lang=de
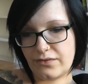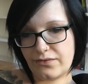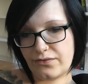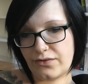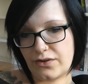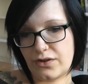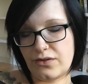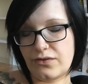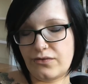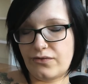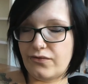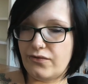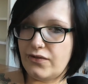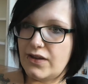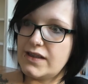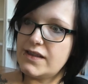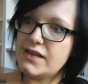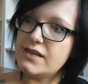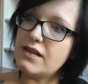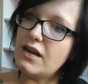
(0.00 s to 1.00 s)
von
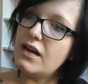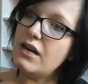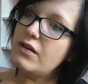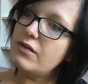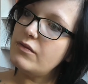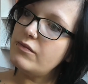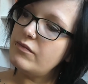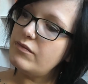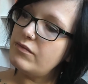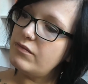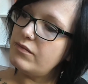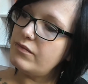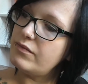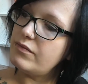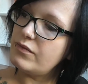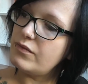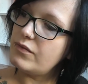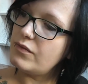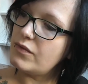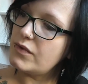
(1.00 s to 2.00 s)
Fester
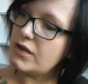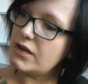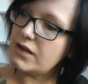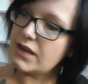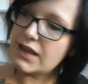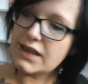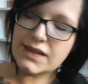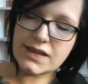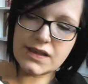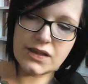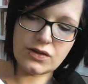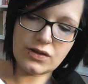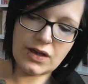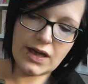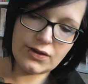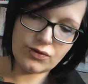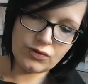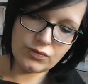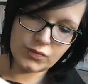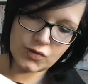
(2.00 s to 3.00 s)
dreht sich
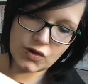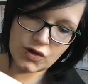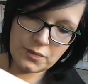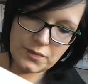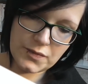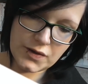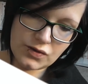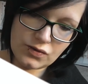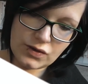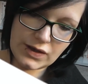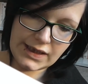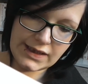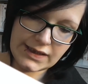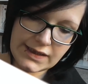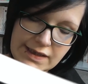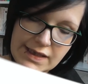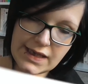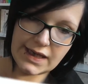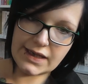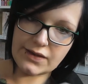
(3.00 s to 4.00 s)
halt um Zombies und
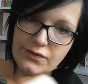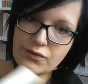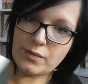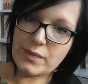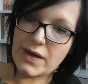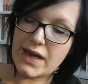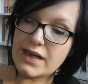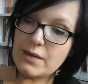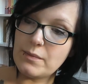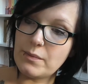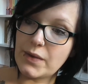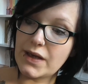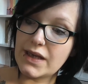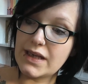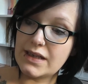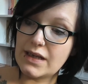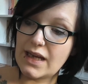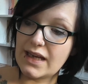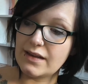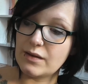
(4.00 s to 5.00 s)
Endzeit. Wobei, die
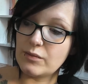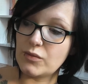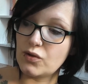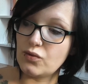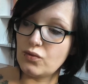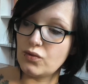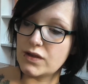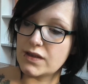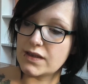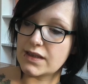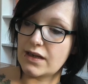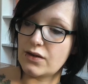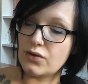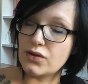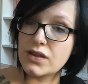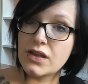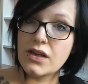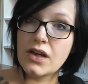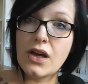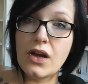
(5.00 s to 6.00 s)
bringen echt immer Gutes
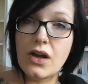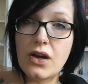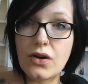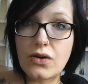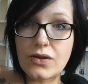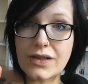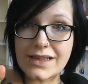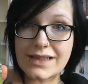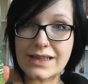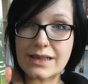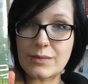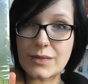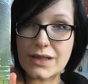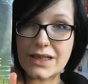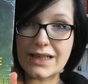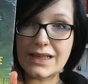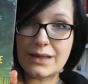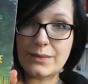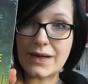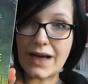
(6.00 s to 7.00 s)
raus. Und das hat mir
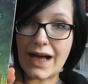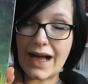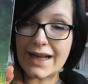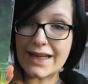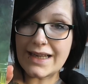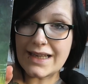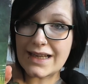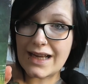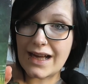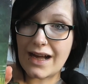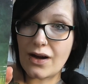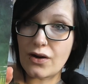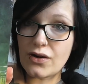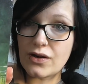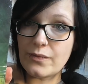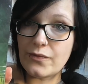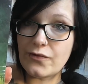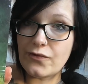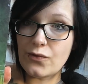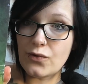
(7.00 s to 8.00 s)
die liebe Annika
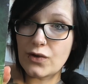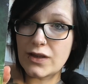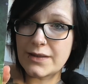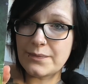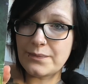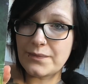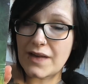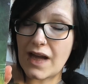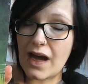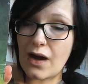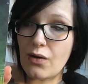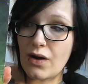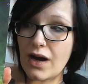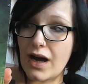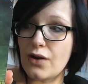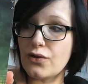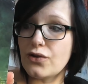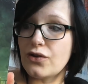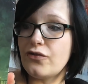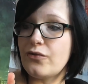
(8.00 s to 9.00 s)
auch empfohlen. Auch
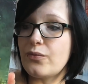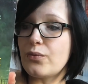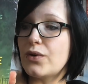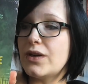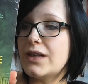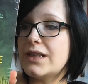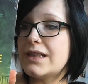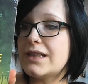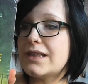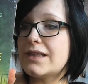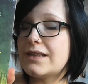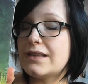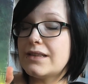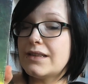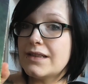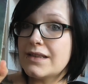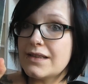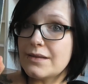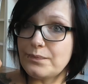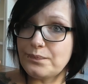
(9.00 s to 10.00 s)
out of print ist
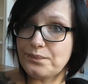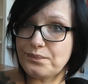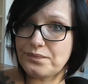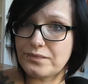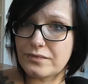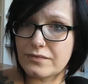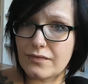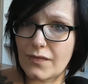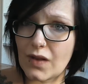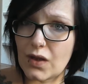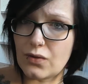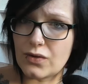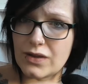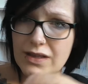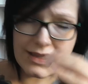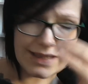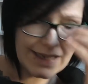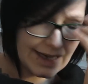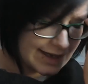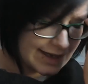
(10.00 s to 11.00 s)
das und ist